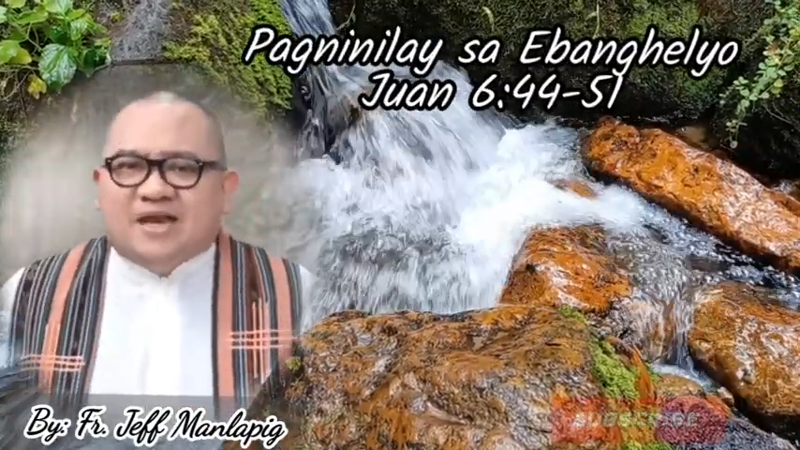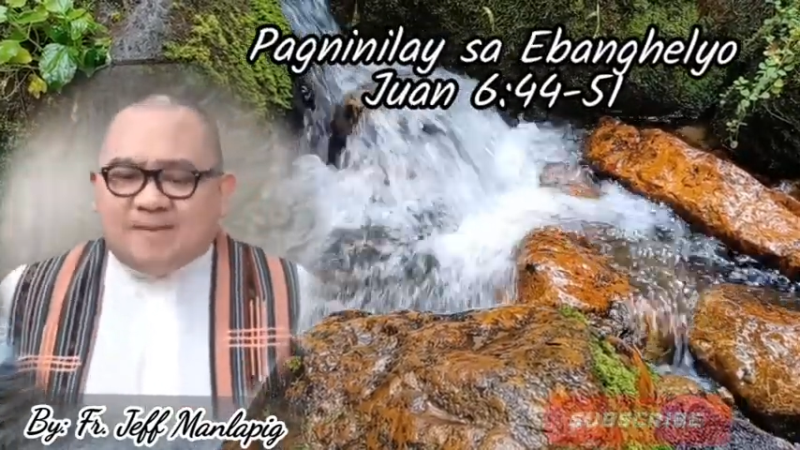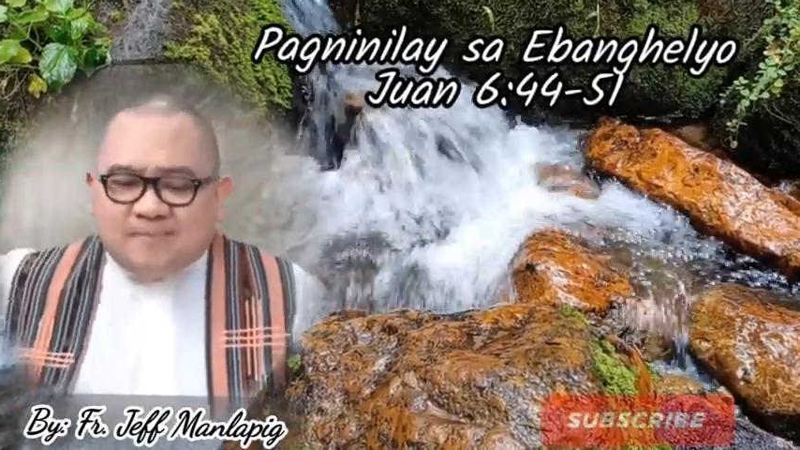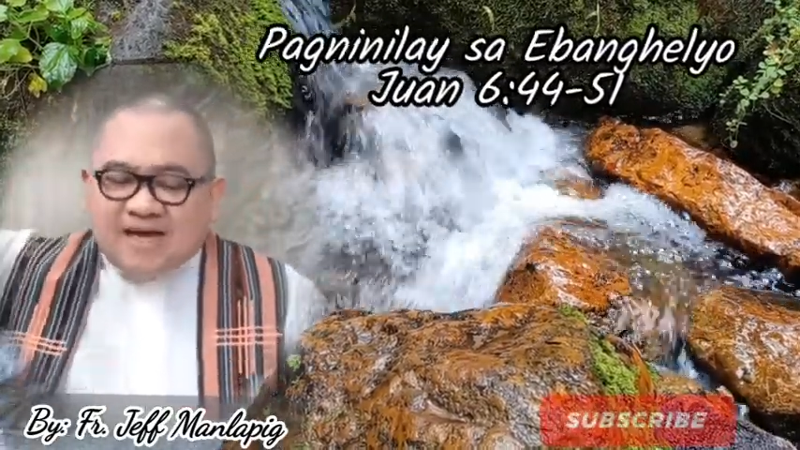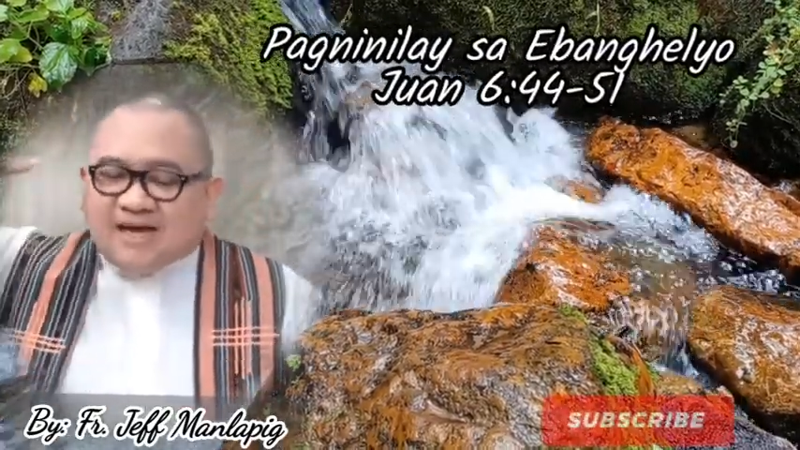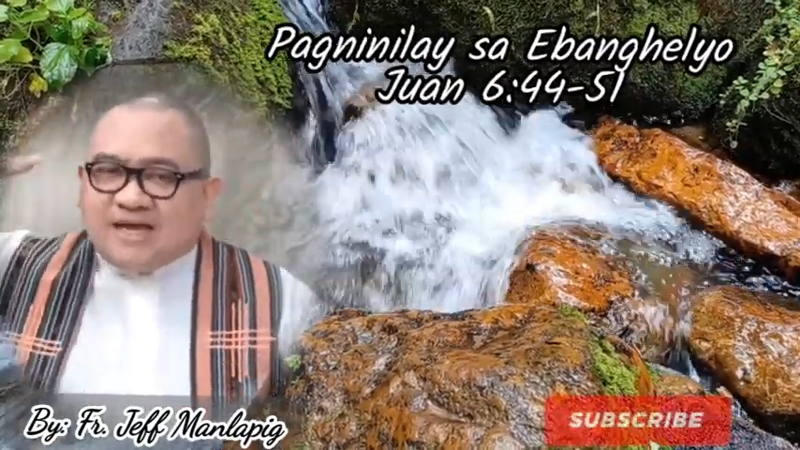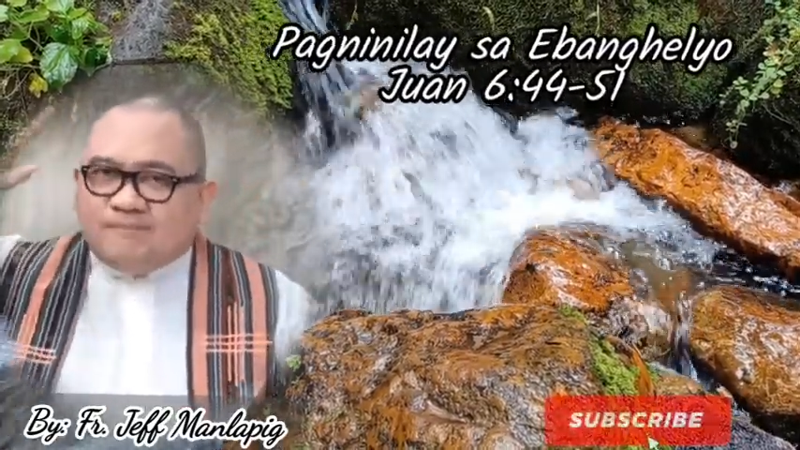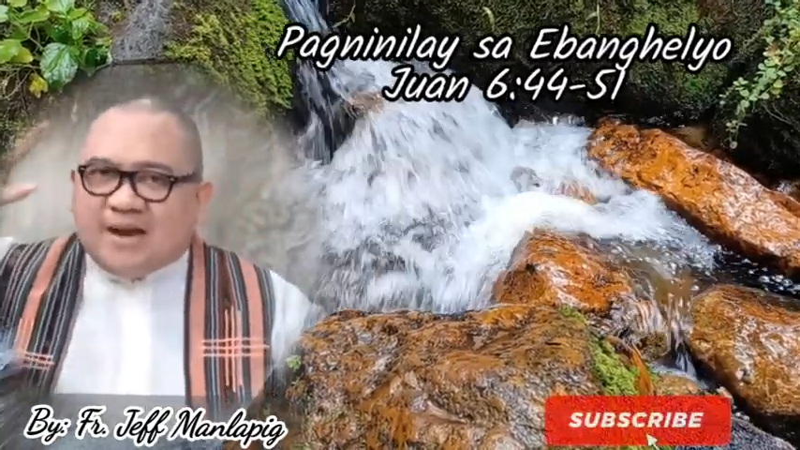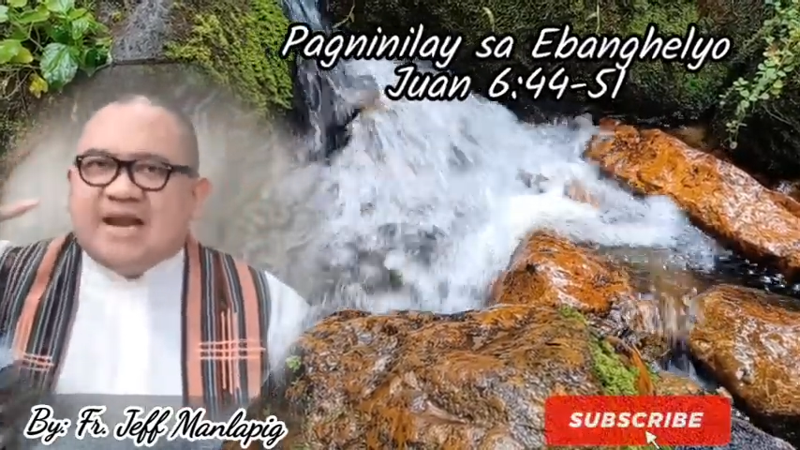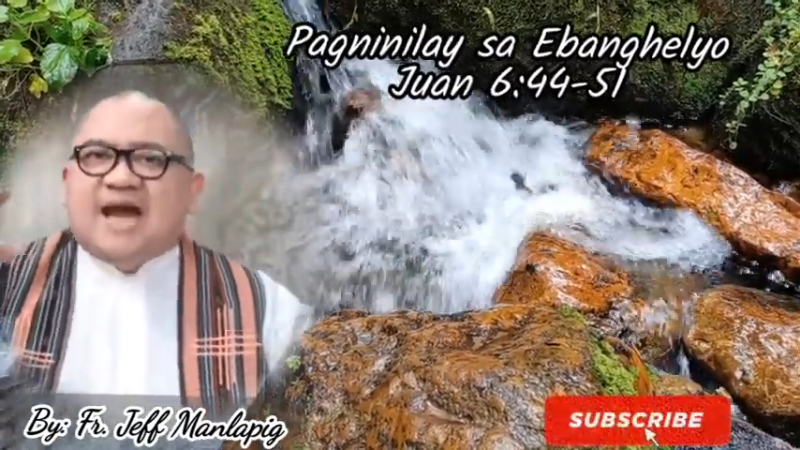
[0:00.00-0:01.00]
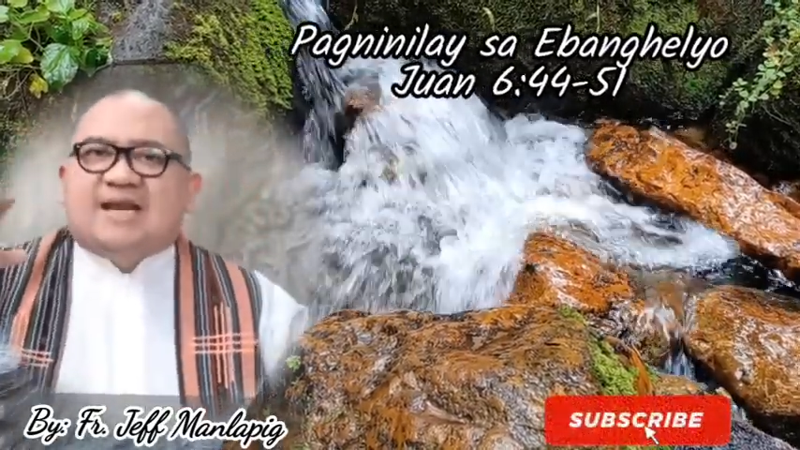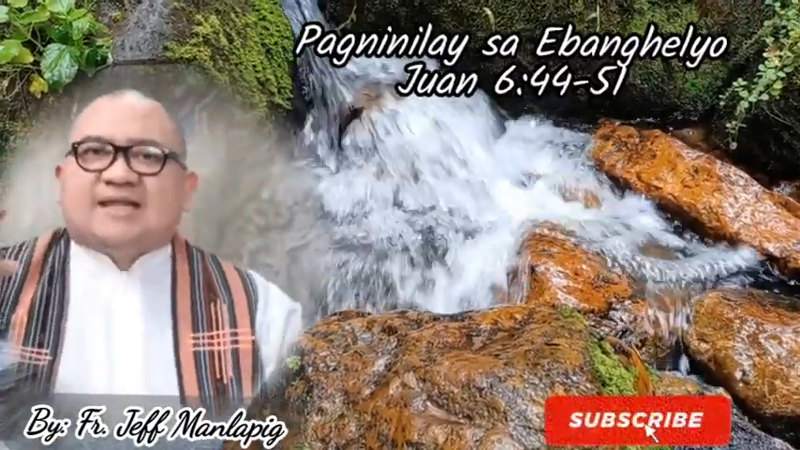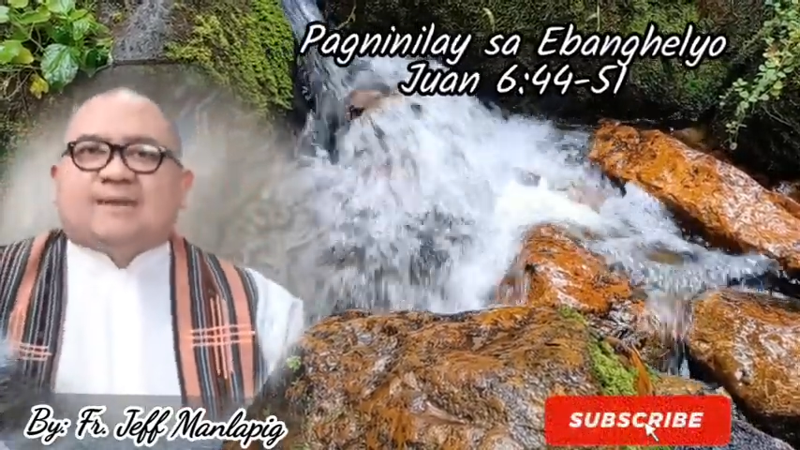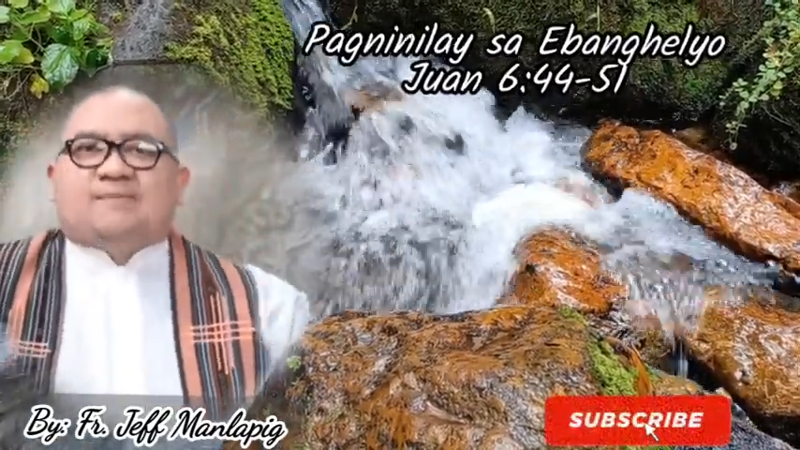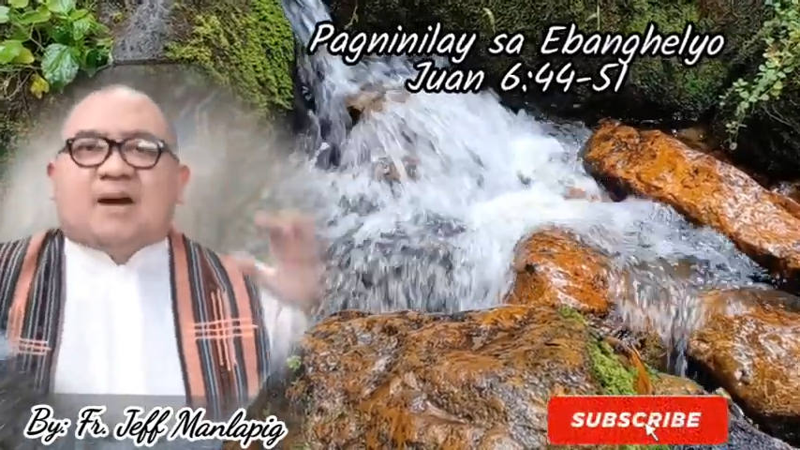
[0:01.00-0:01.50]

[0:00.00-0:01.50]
na pinaging banal sa